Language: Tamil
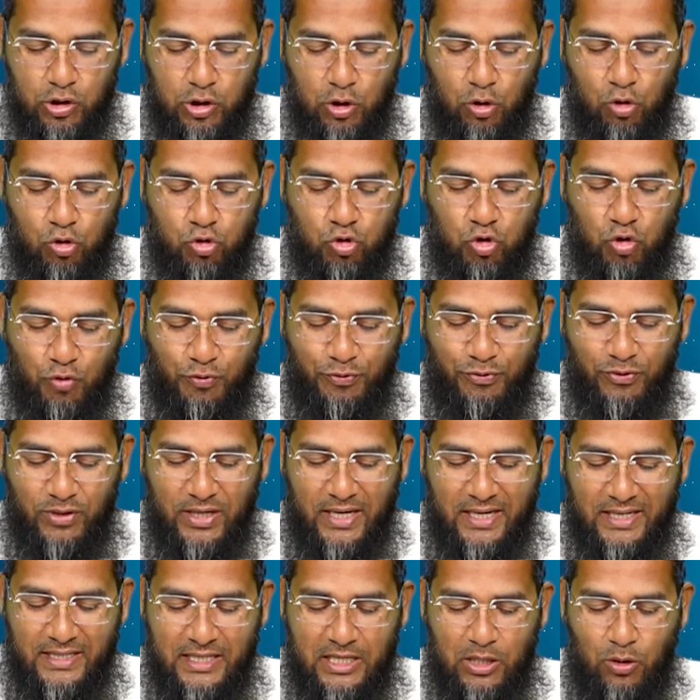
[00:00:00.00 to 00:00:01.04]
யூசுஃப்
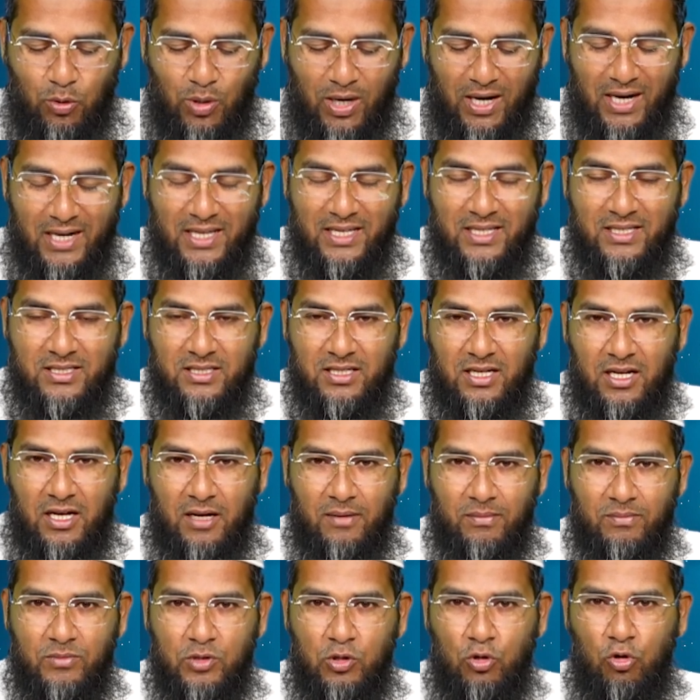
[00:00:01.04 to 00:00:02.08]
என்கிற ஒரு
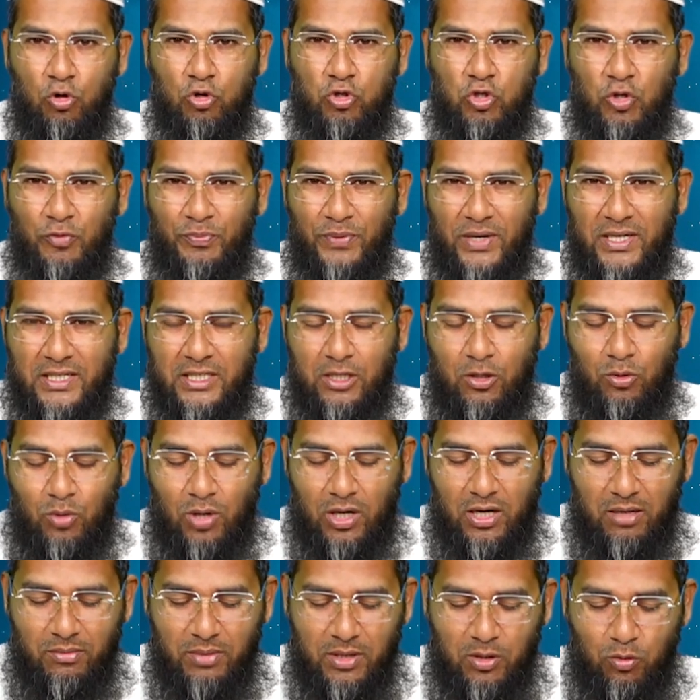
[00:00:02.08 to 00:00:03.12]
அலைஹிசலாம் யூசுஃப் என்கிற ஒரு
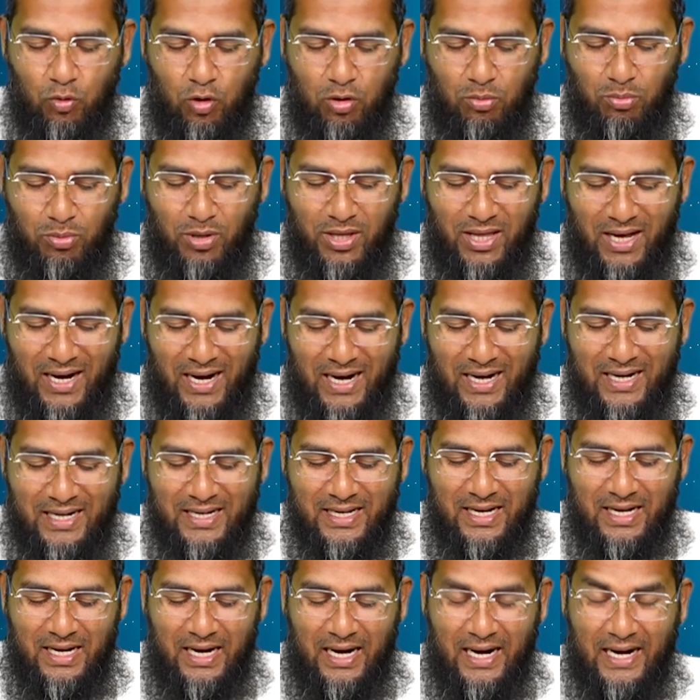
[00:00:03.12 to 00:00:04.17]
நபி ஒன்பது
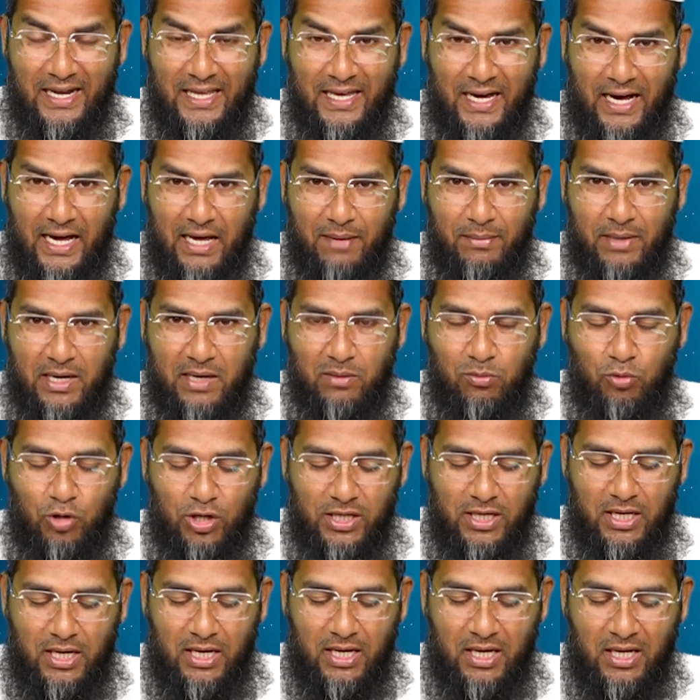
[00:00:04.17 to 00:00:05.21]
ஆண்டுகள் அநியாயமான
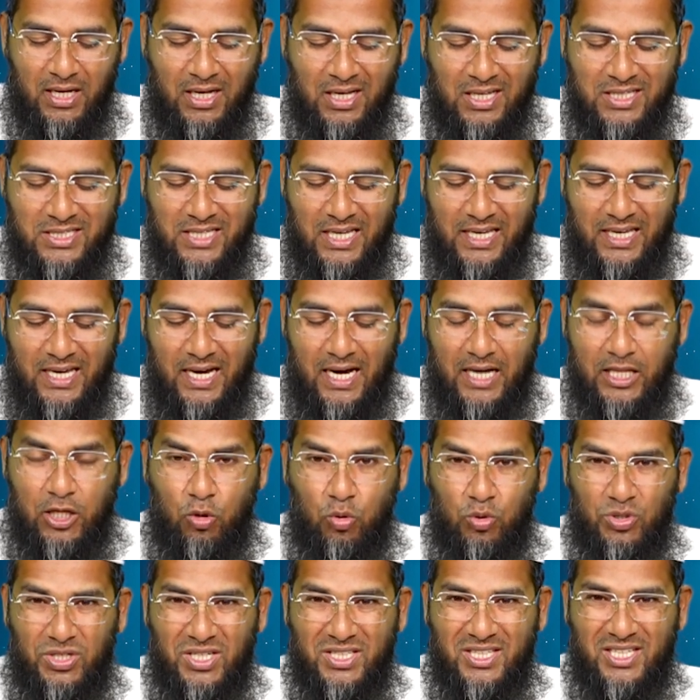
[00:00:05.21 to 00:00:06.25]
முறையிலே செய்யாத
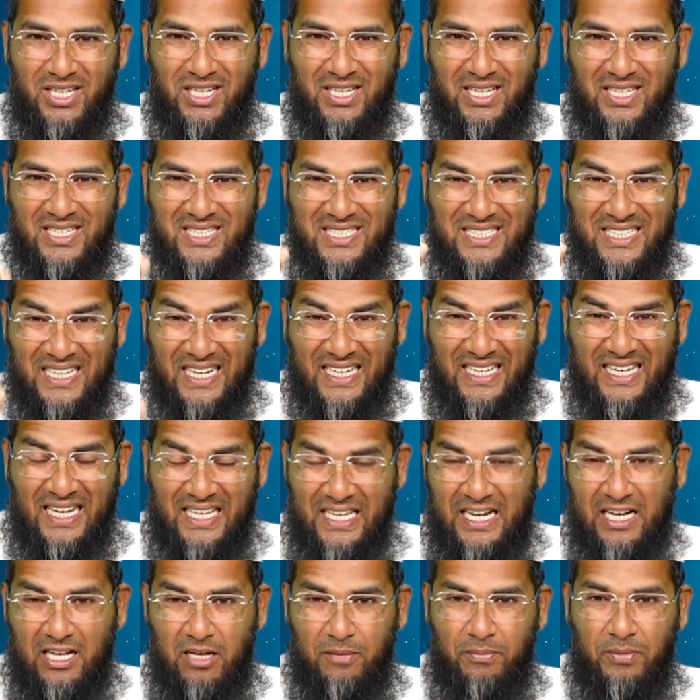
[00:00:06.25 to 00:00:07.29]
குற்றத்திற்கு சிறையில்
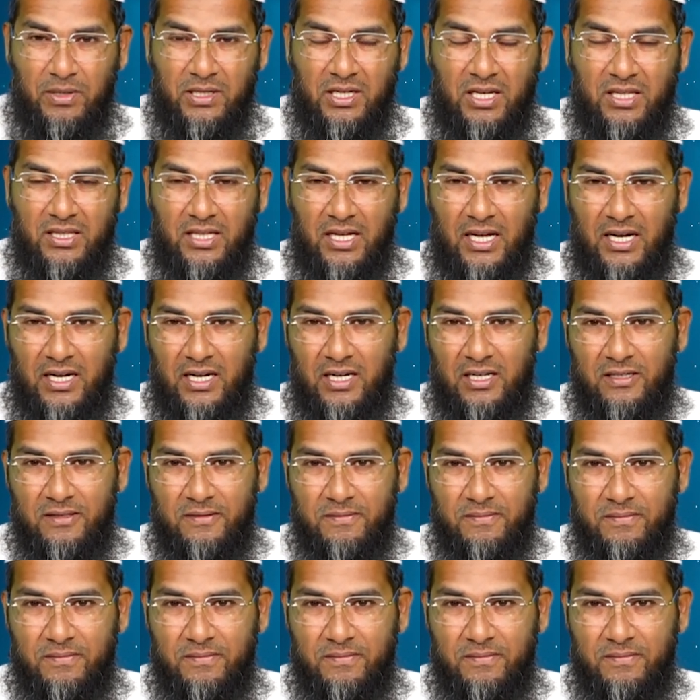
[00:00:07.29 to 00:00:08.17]
இருக்க இருந்தார்கள்